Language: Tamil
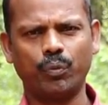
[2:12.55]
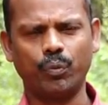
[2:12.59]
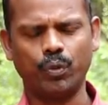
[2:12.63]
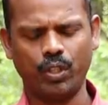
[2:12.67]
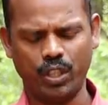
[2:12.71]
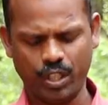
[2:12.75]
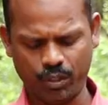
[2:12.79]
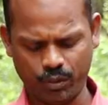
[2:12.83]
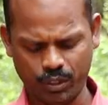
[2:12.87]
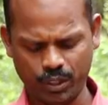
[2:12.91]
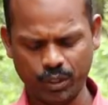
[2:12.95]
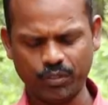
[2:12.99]

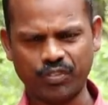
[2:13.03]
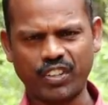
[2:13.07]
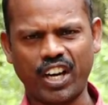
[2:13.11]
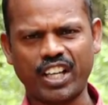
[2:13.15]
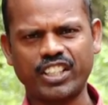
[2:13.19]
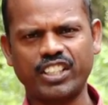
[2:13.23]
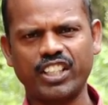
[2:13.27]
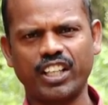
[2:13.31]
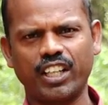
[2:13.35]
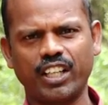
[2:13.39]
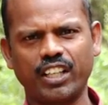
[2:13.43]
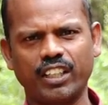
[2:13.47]
உள்ளே வந்து
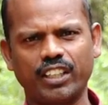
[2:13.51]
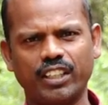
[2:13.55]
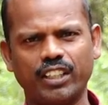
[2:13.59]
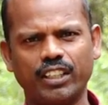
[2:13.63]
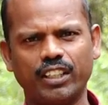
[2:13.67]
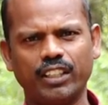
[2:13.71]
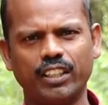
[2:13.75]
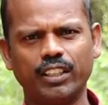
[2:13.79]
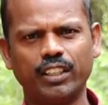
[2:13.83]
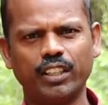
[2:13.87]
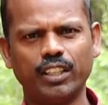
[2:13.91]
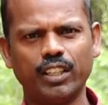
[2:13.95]
ஃப்ராக்சர்
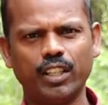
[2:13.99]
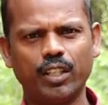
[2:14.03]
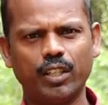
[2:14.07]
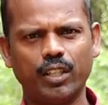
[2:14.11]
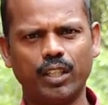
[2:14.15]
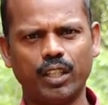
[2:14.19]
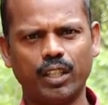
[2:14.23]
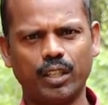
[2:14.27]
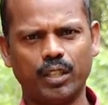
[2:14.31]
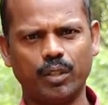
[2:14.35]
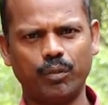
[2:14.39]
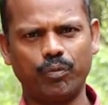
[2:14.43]

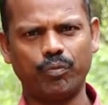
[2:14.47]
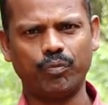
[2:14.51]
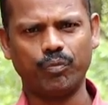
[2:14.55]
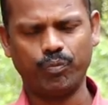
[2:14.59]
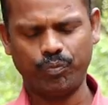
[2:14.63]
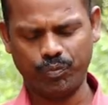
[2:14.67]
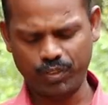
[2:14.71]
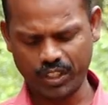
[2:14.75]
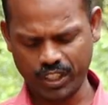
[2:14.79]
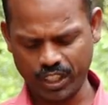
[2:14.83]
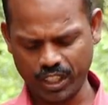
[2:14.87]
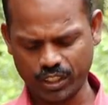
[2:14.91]
இருக்குது
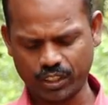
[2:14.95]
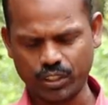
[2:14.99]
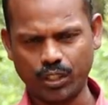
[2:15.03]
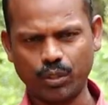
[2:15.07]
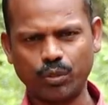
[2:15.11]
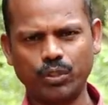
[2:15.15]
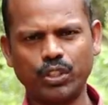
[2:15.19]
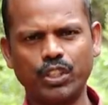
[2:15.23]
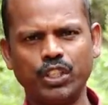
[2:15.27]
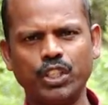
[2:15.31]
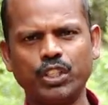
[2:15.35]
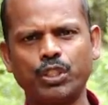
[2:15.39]

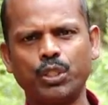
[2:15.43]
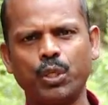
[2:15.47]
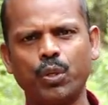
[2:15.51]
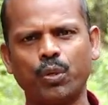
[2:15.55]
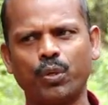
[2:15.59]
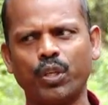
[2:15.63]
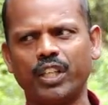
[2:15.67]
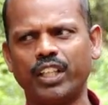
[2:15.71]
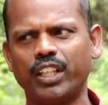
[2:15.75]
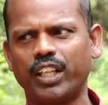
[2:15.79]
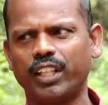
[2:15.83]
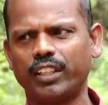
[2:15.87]
ஃபிங்கர்ஸில் வந்து
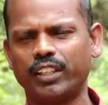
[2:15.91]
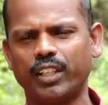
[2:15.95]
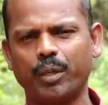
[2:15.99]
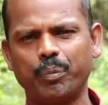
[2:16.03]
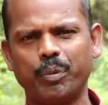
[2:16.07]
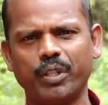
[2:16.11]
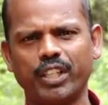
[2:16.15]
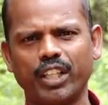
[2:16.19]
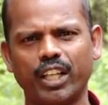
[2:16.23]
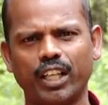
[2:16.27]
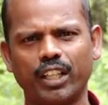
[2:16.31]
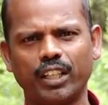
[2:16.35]
டிஸ்லொக்கேட்டாக இருக்குது
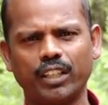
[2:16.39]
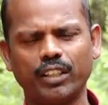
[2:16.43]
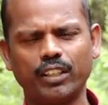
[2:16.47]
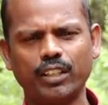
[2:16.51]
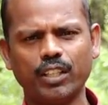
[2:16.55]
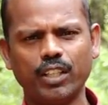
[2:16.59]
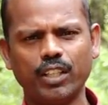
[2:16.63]
அப்படின்னாங்க